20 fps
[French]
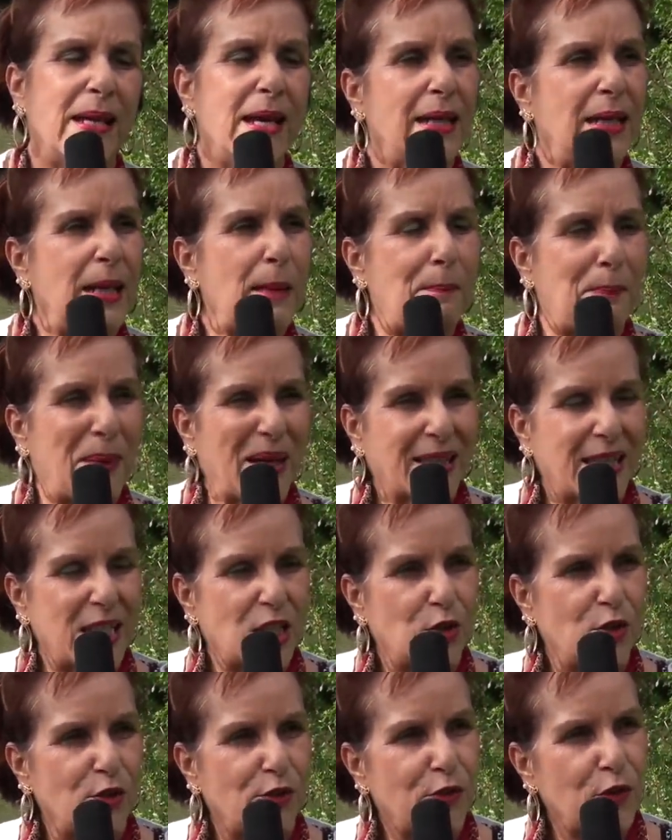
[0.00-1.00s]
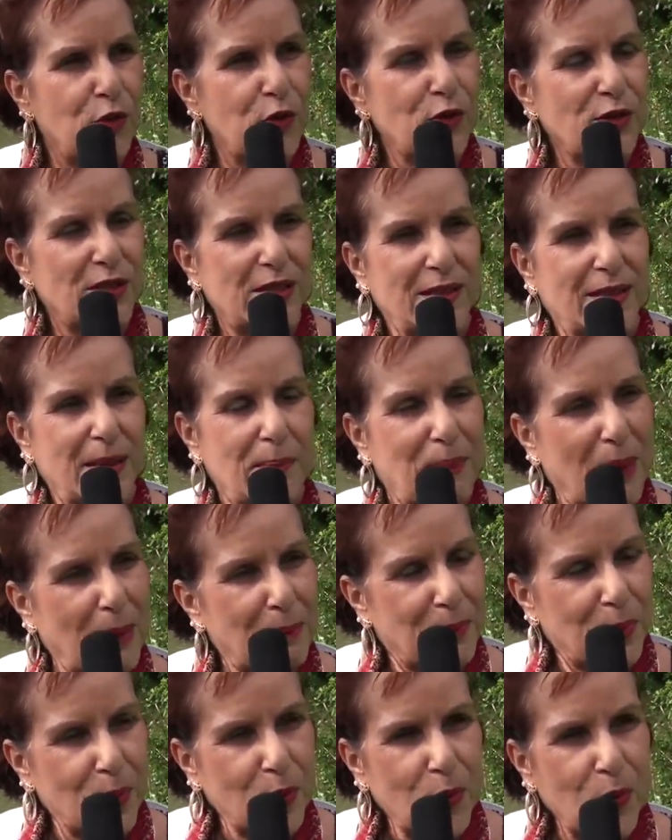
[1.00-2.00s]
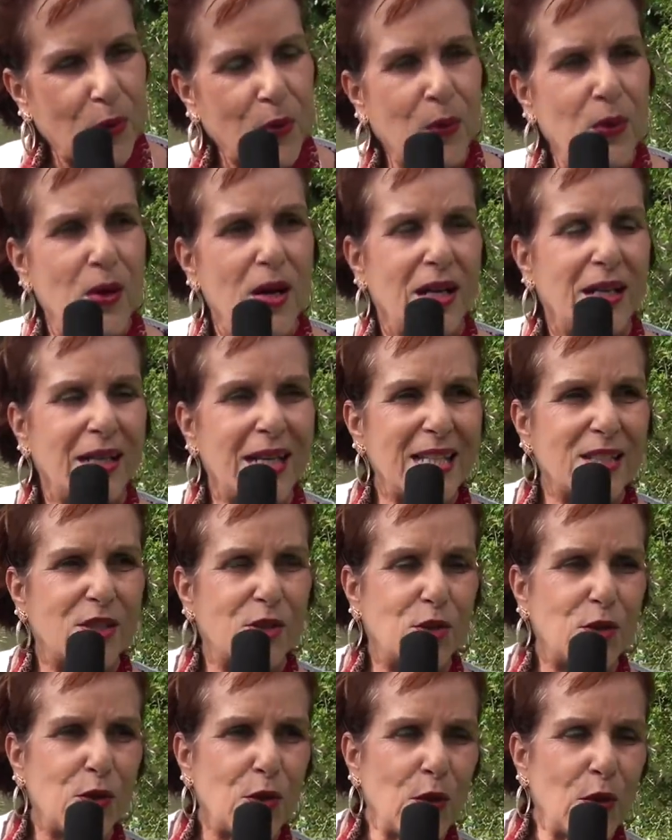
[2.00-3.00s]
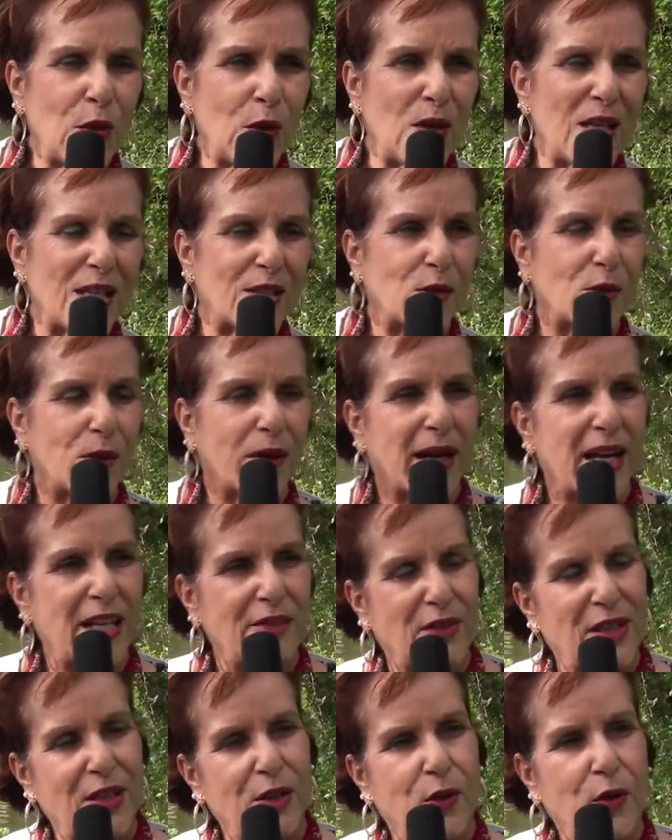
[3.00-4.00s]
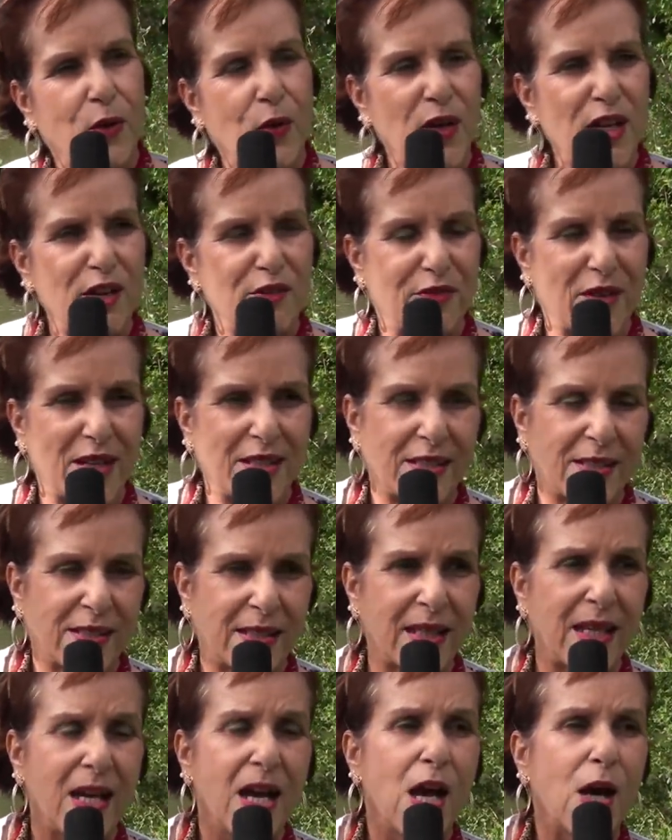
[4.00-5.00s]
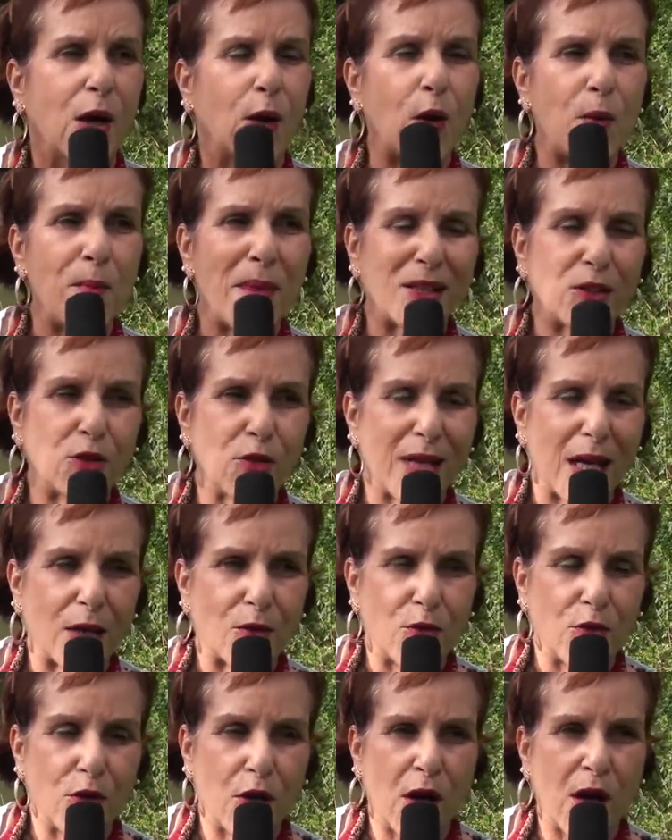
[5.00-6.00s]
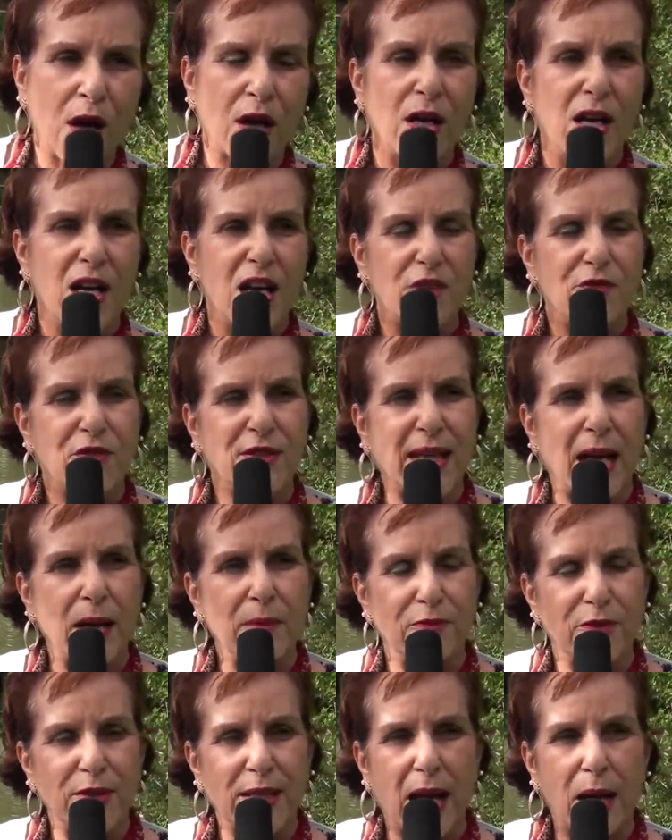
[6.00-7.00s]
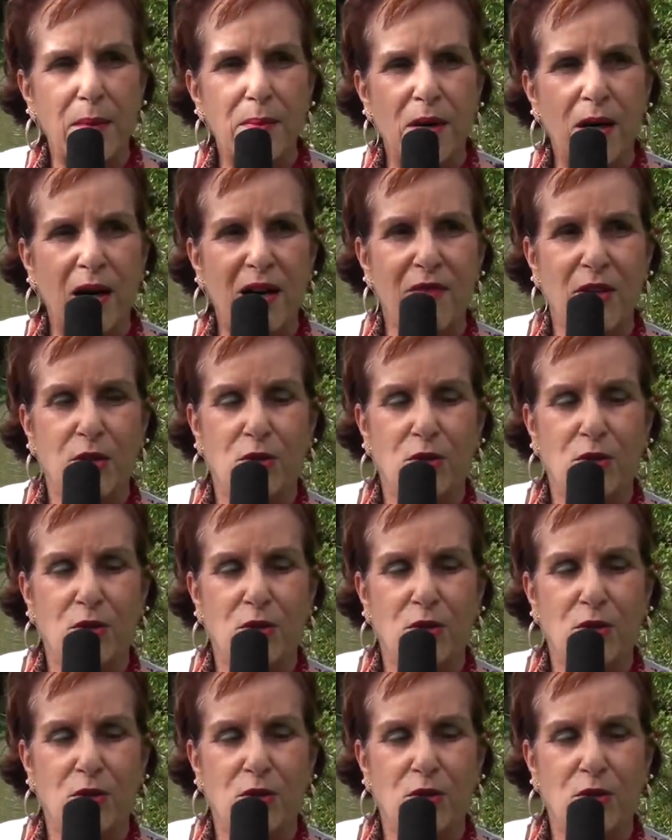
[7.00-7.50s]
les, pattes des chevaux, c'était pas bon. Les yeux, les oreilles, il fallait ré-effacer, remettre de la couleur. Finalement, avec,